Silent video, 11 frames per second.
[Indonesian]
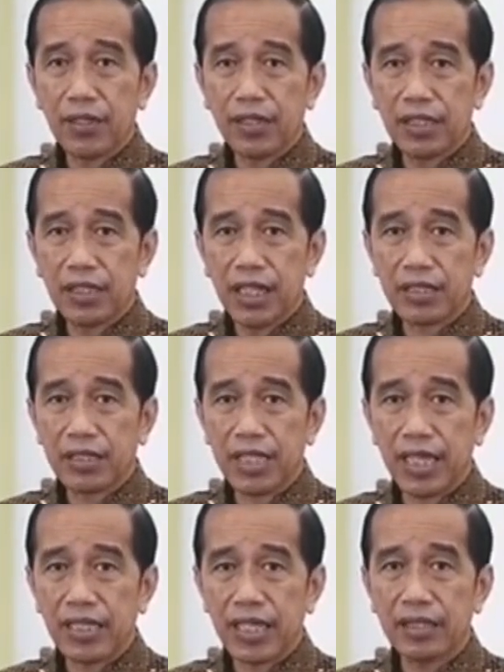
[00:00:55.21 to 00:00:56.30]
fasilitas
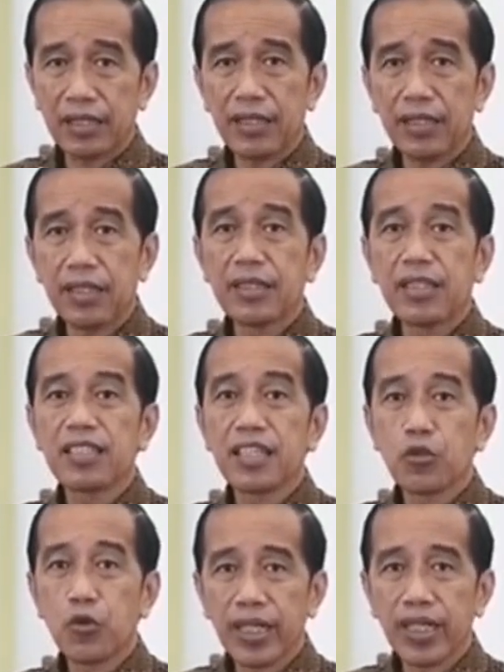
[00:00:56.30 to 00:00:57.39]
kesehatan,
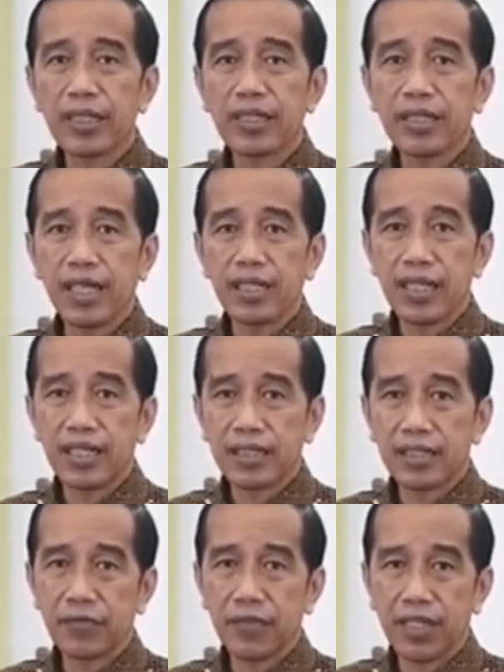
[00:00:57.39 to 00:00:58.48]
disesuaikan dengan
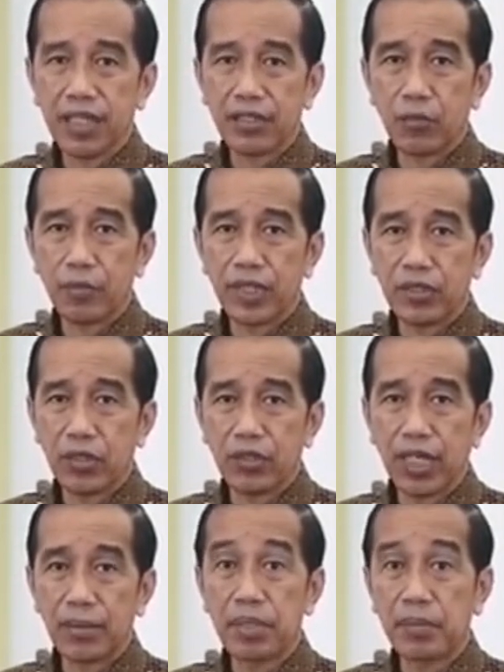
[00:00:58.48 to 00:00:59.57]
karakter varian
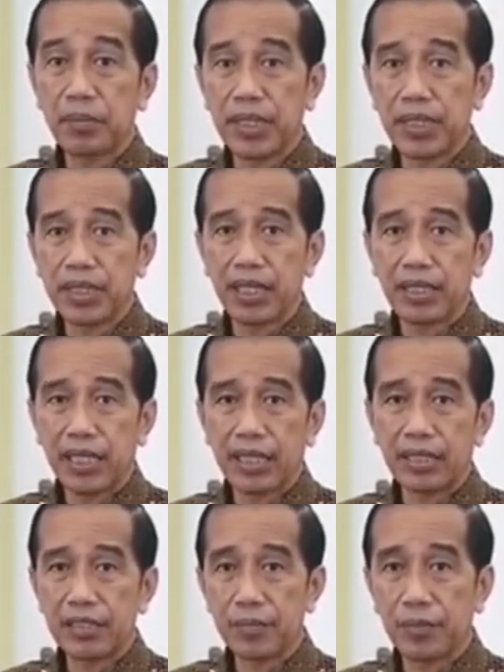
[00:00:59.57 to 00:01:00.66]
Omikron yang berbeda
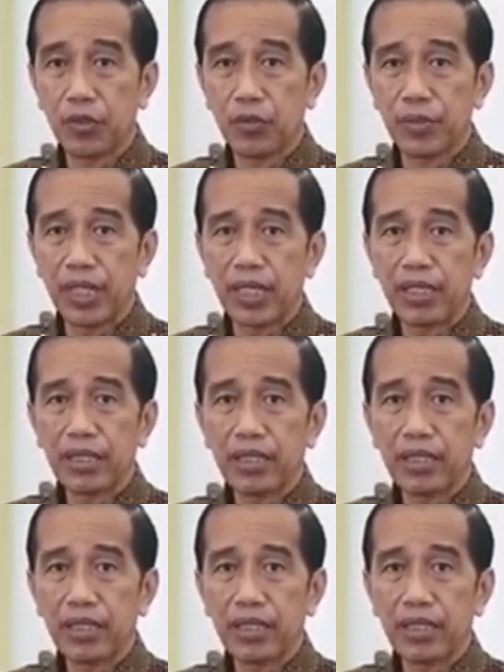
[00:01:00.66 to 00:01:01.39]
dengan sebelumnya